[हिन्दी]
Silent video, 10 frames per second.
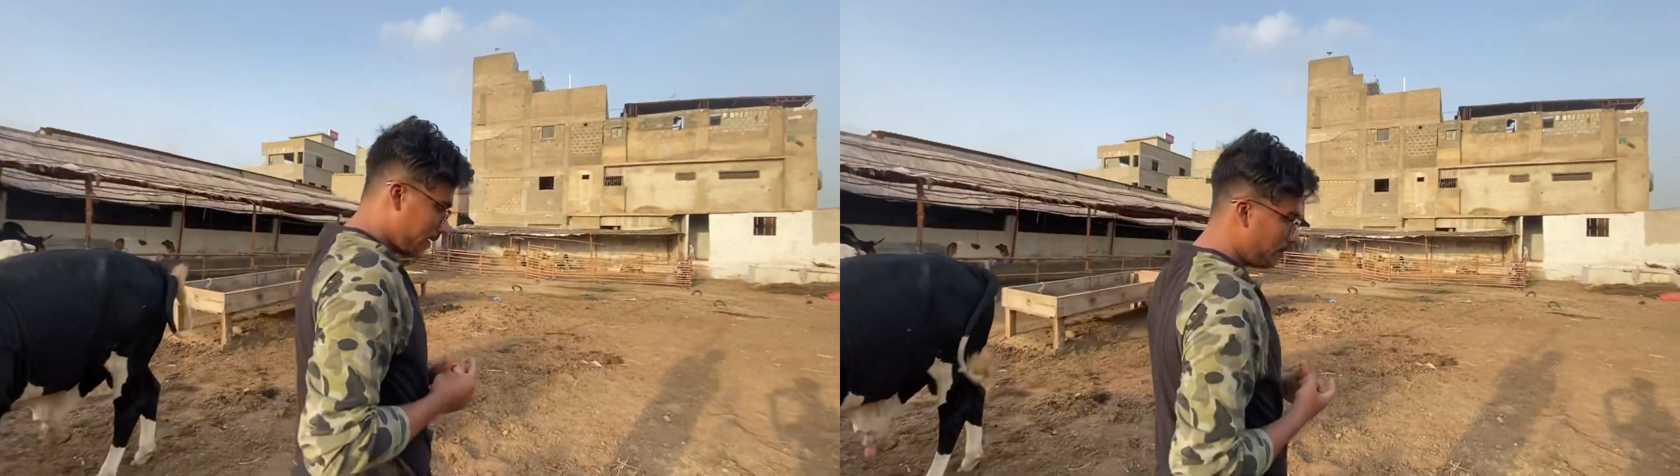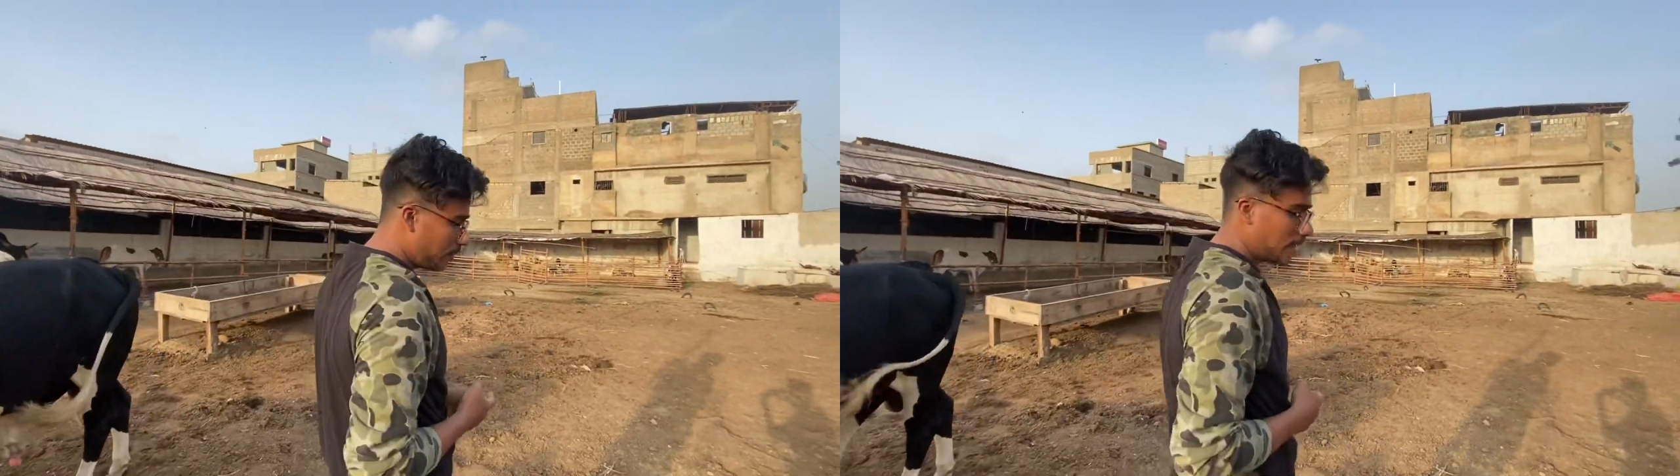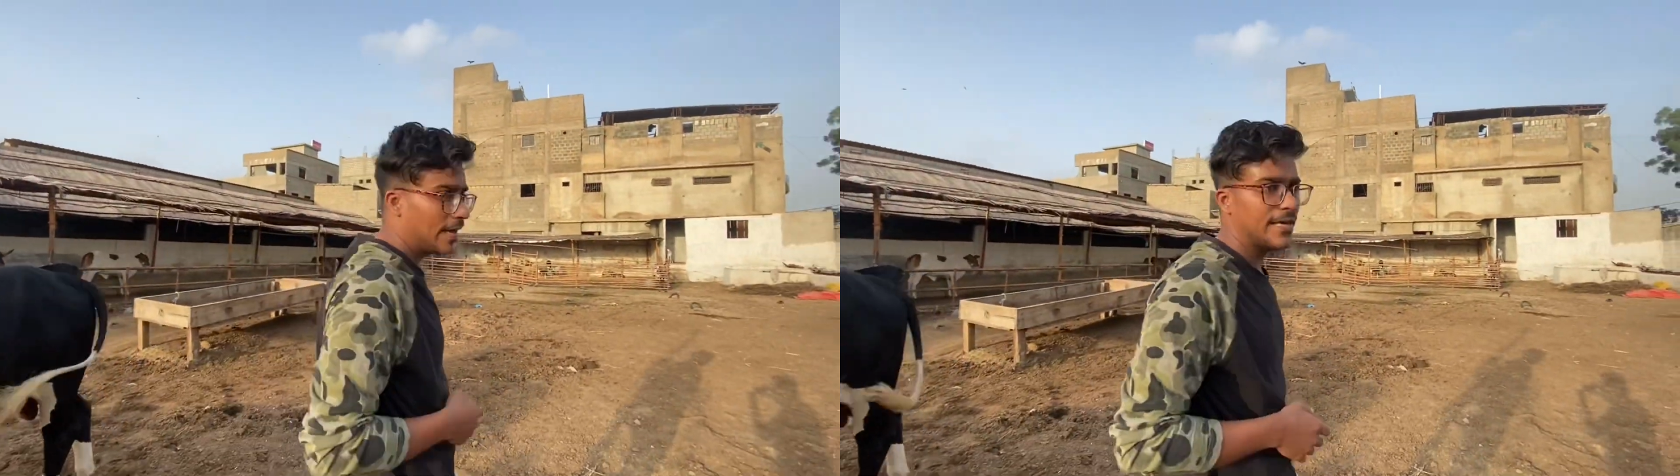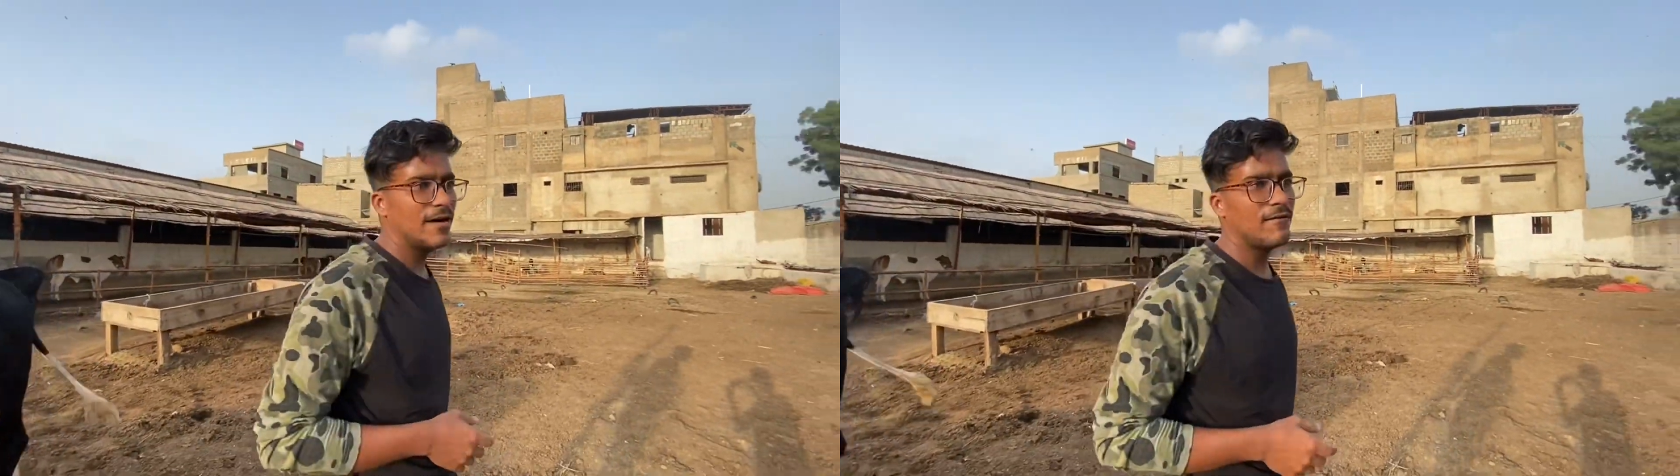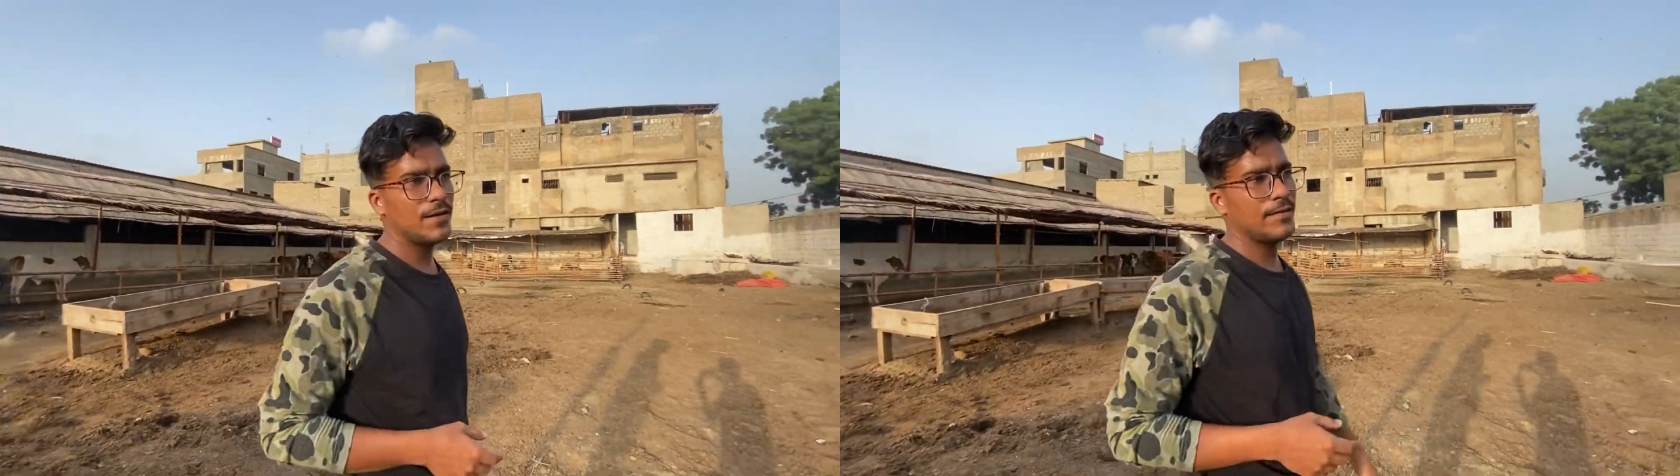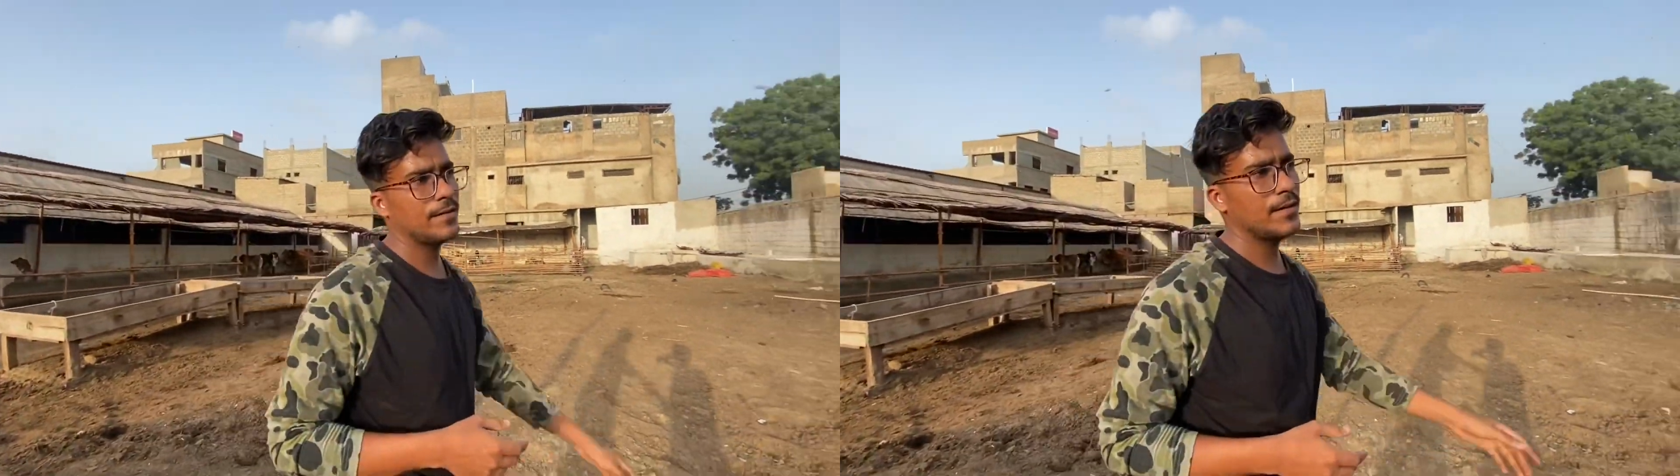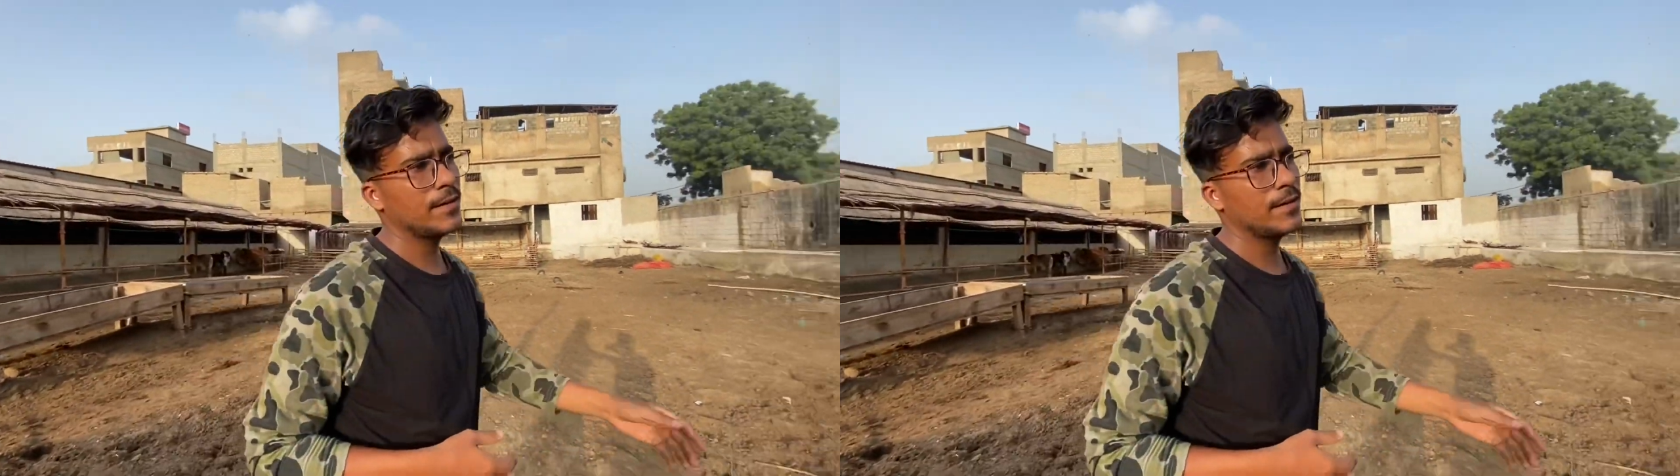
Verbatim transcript: थे पलाई के हवाले से